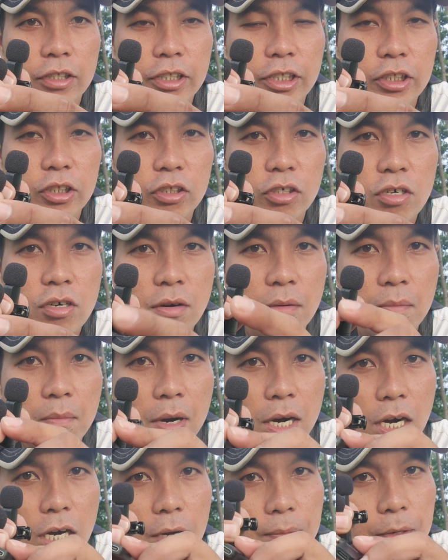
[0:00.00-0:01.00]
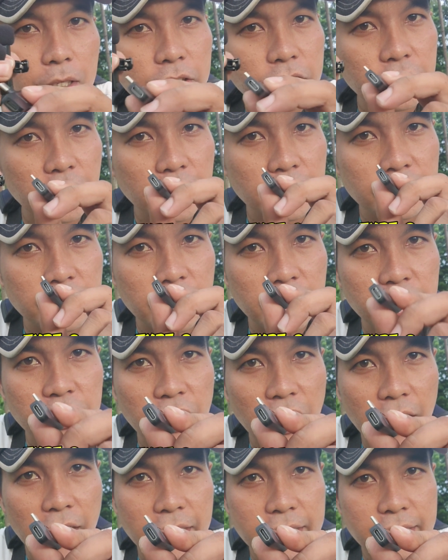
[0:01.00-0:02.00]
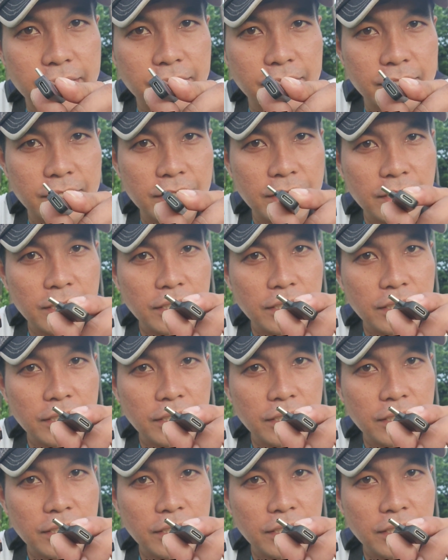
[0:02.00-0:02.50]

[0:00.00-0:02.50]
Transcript: dito makakapag charge din siya guys